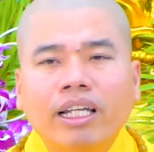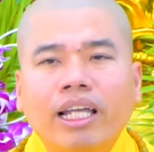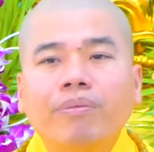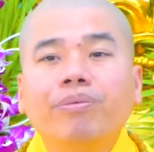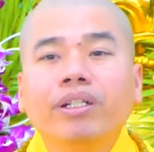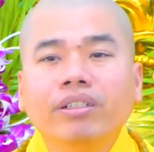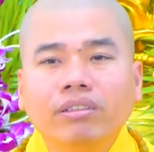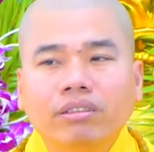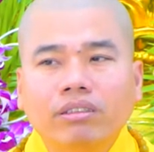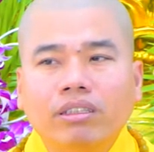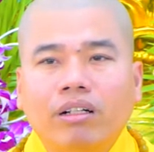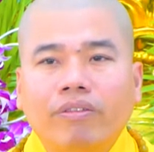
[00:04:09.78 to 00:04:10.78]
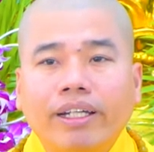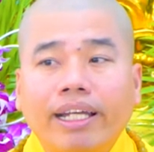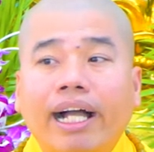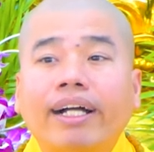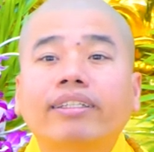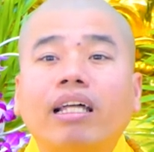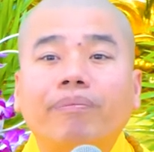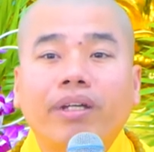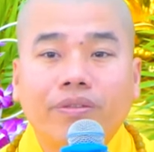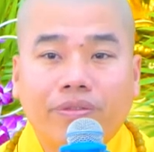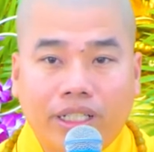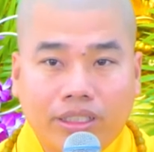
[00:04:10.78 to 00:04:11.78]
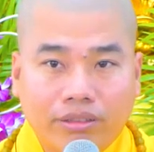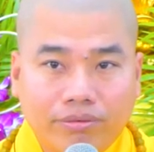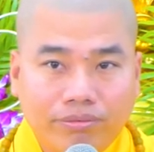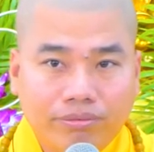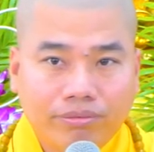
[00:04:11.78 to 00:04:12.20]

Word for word: cái nghiệp chướng là phải đặt cái tâm ngay Phật.